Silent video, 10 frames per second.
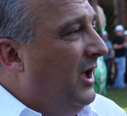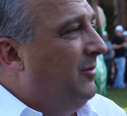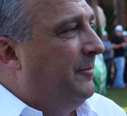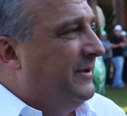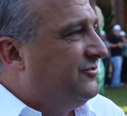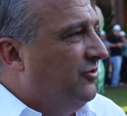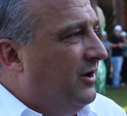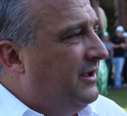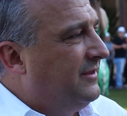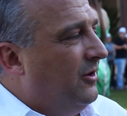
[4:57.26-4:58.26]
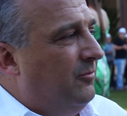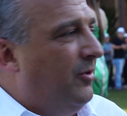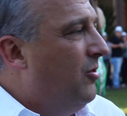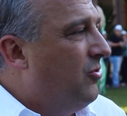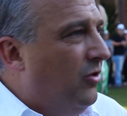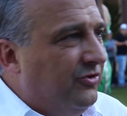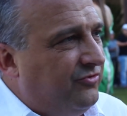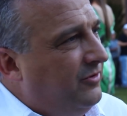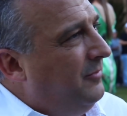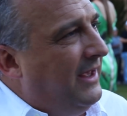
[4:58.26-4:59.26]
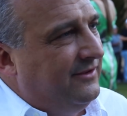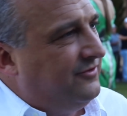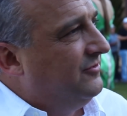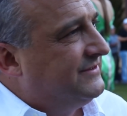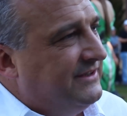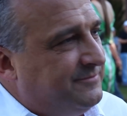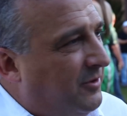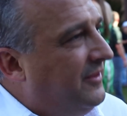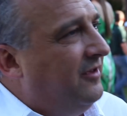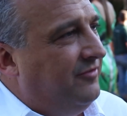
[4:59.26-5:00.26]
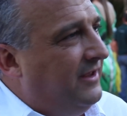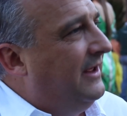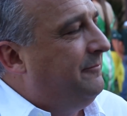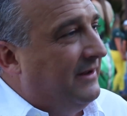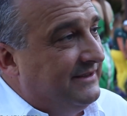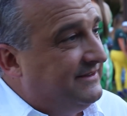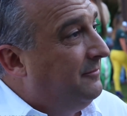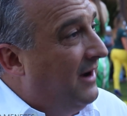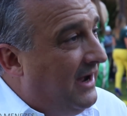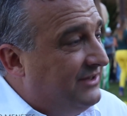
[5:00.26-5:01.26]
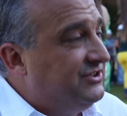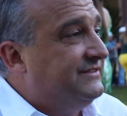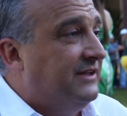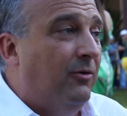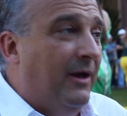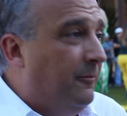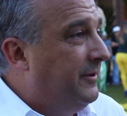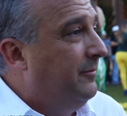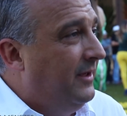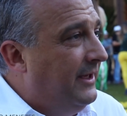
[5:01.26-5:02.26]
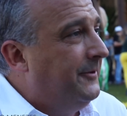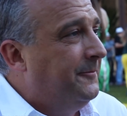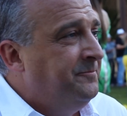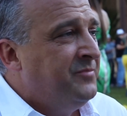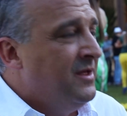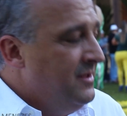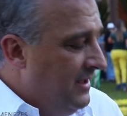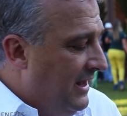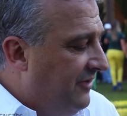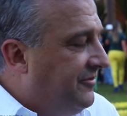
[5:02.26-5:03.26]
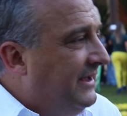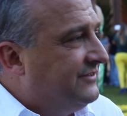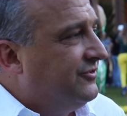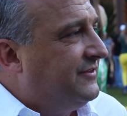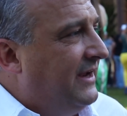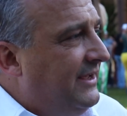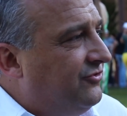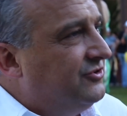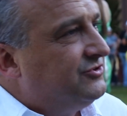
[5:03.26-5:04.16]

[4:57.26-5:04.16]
é uma pessoa que tem um bom gosto imenso, vocês podem ver aí pelas imagens, não é o primeiro. Ela fez os três